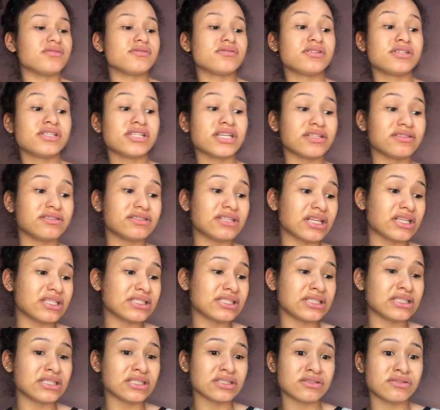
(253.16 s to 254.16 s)
O cheiro dela,
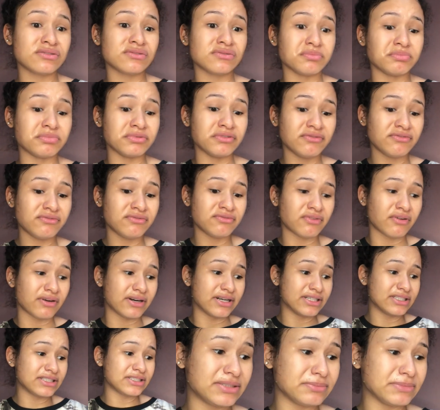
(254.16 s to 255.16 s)
assim, tá super
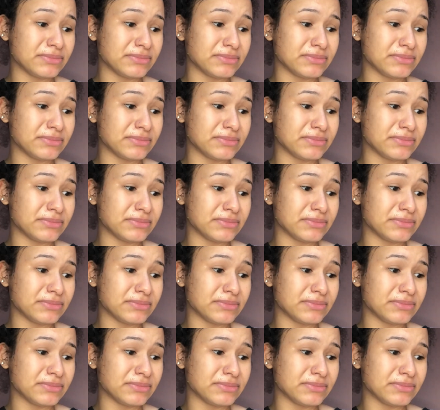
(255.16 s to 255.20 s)
forte,